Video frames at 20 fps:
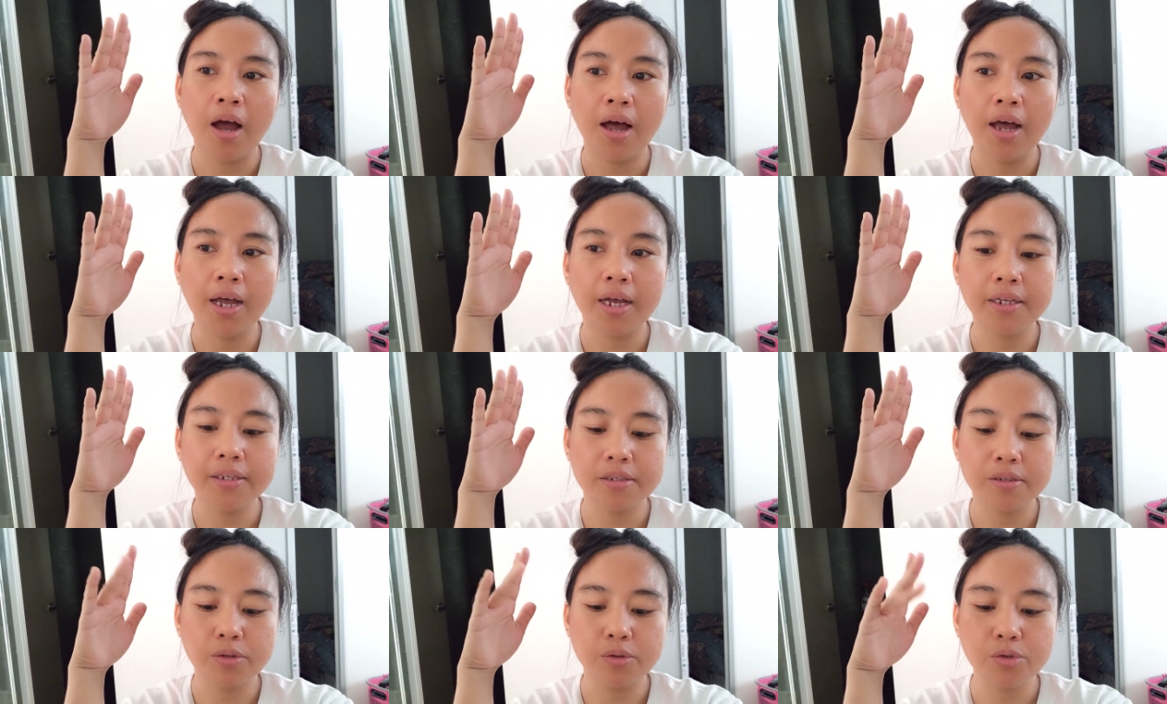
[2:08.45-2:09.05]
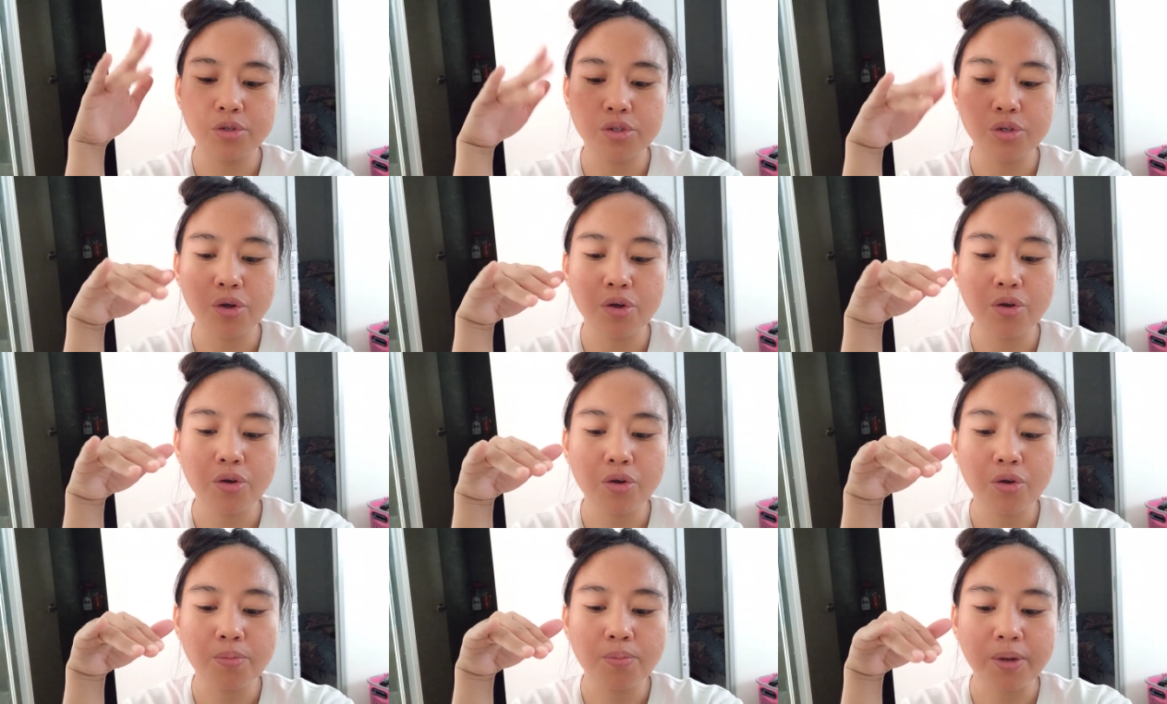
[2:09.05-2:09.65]
at gusto
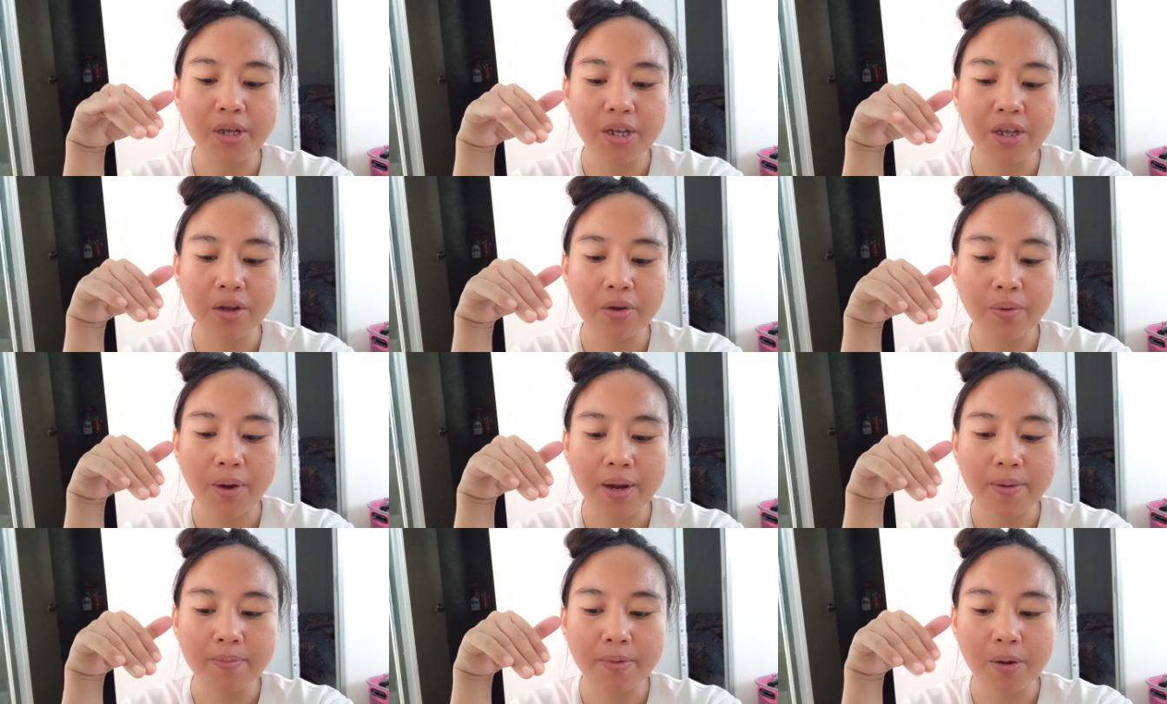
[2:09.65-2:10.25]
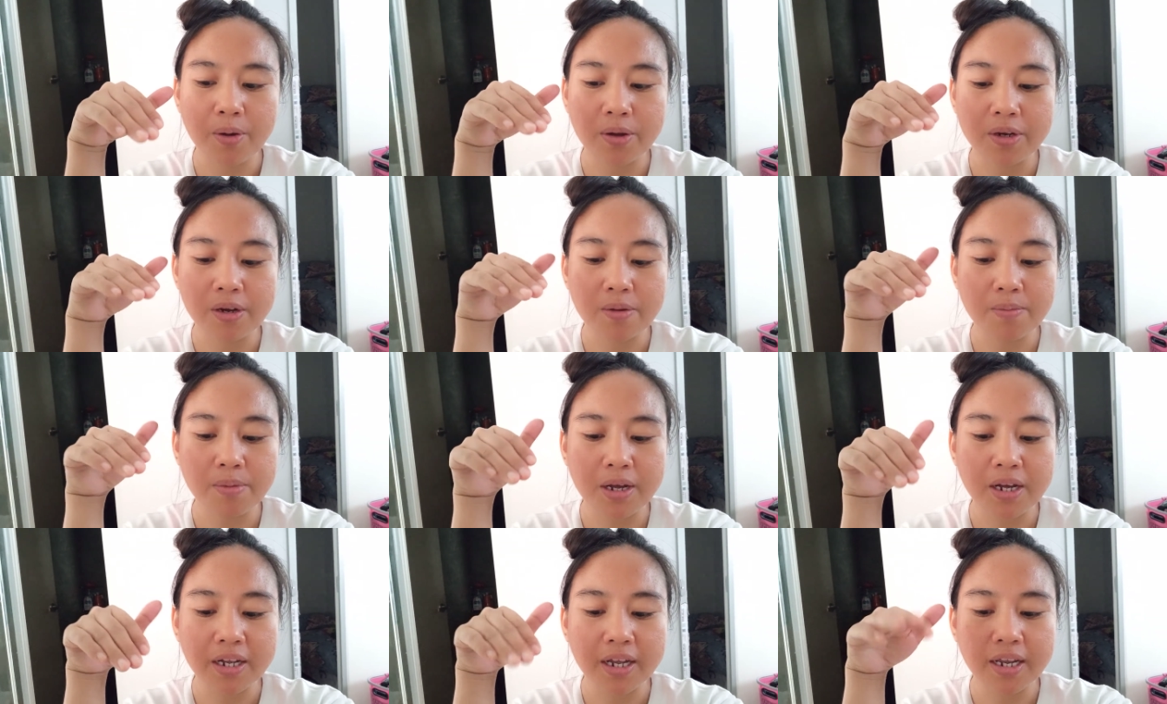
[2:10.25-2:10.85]
kong magigrave ako ng
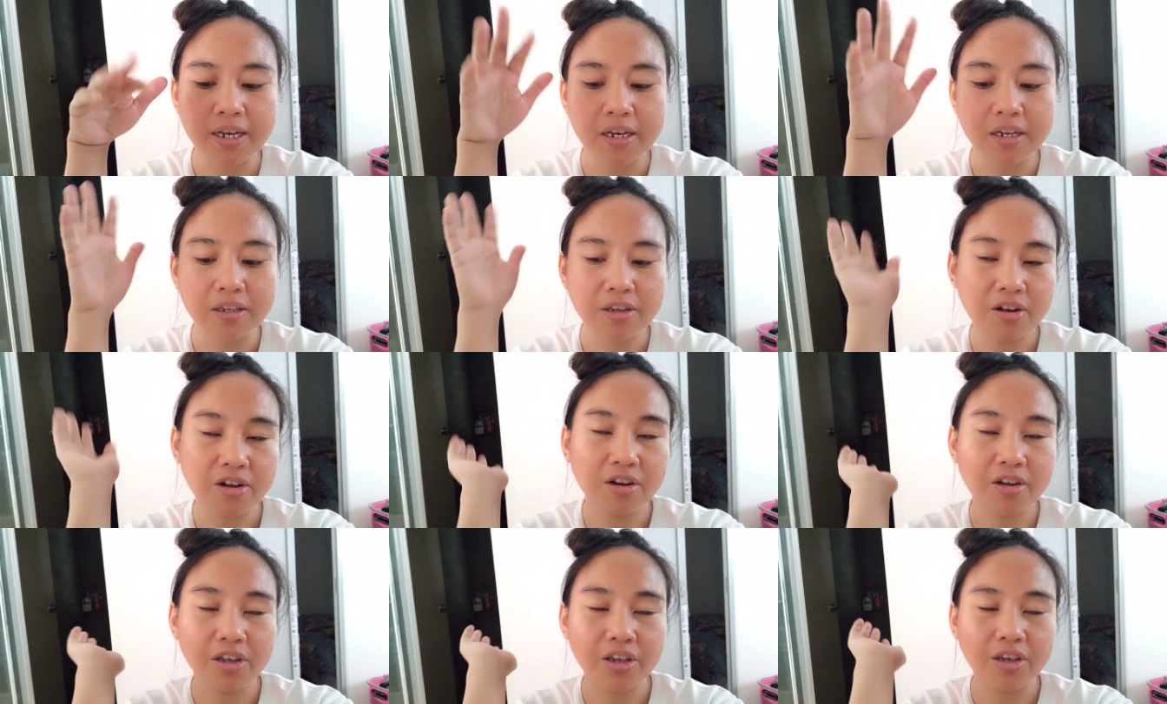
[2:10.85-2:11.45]
mga ganito.